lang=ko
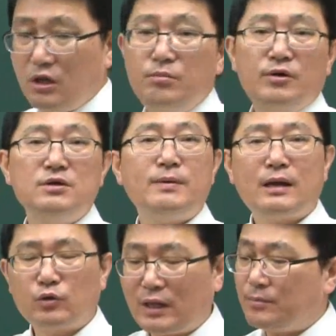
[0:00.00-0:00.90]
1번이
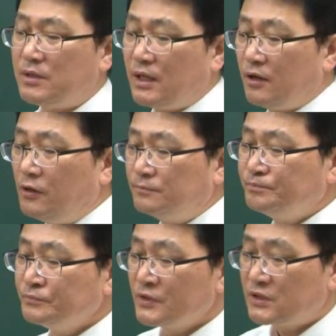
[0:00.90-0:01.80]
바로 답이네요.
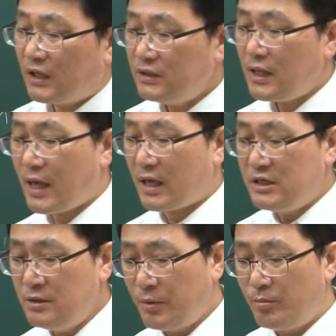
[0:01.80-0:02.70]
자 근데
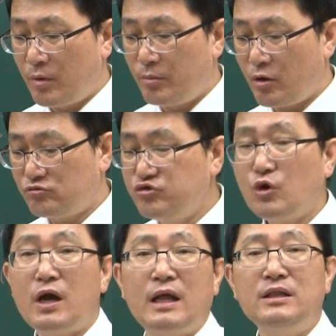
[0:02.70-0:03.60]
2번 보면
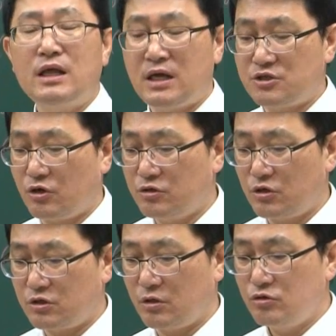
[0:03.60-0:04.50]
구조가 간단하죠.
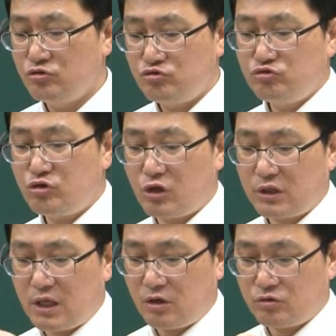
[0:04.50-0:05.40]
그죠? 쭉
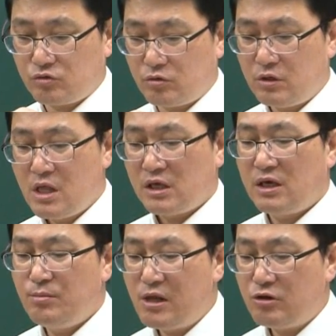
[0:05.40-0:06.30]
눌렀다 이거지고
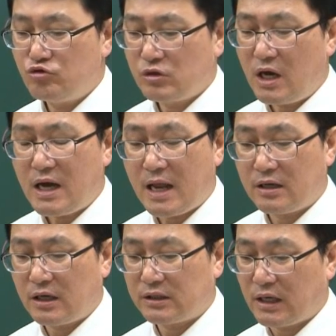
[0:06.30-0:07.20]
기밀 유지가
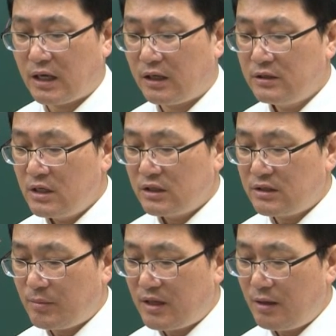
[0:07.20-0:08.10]
가능하다.
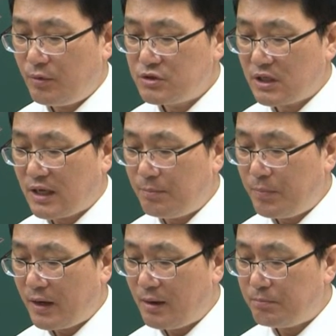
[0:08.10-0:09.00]
그 다음에 네 번째
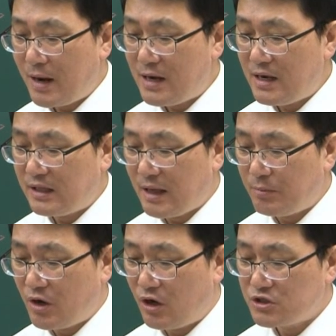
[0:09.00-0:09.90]
개폐가 빨리
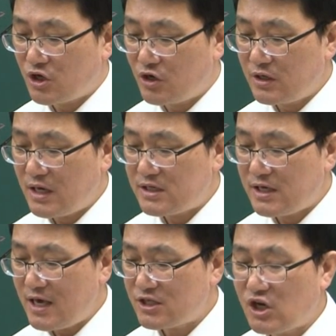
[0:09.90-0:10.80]
되며 전개
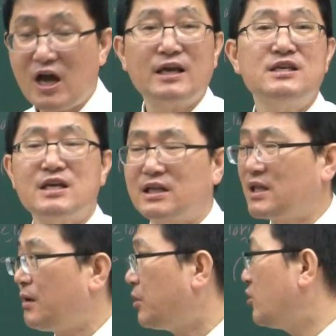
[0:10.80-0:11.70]
시에 저항이
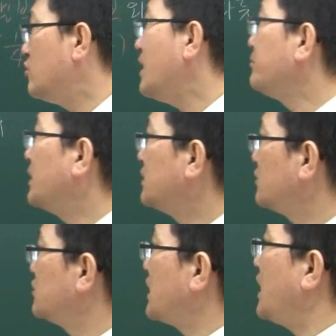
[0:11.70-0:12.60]
작다. 별로 안
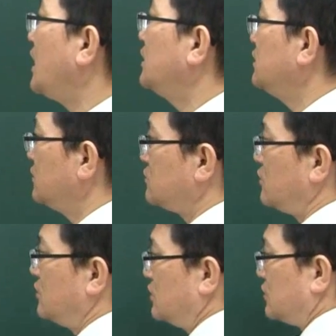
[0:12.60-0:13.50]
받는 거다. 그죠?
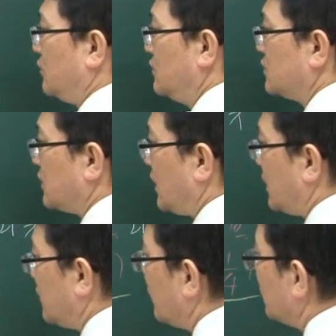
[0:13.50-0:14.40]
그래서 자,
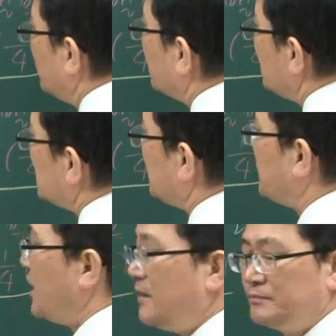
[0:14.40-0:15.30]
이것도 우리
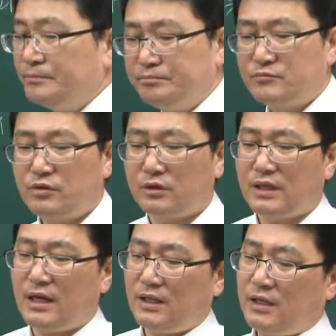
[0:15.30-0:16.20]
쉽게
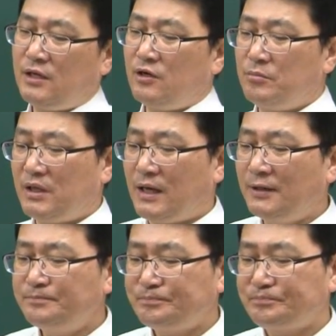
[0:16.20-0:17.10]
풀었다 이렇게 되는
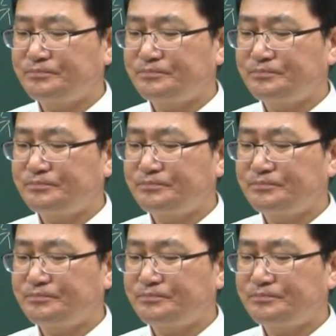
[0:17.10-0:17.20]
겁니다.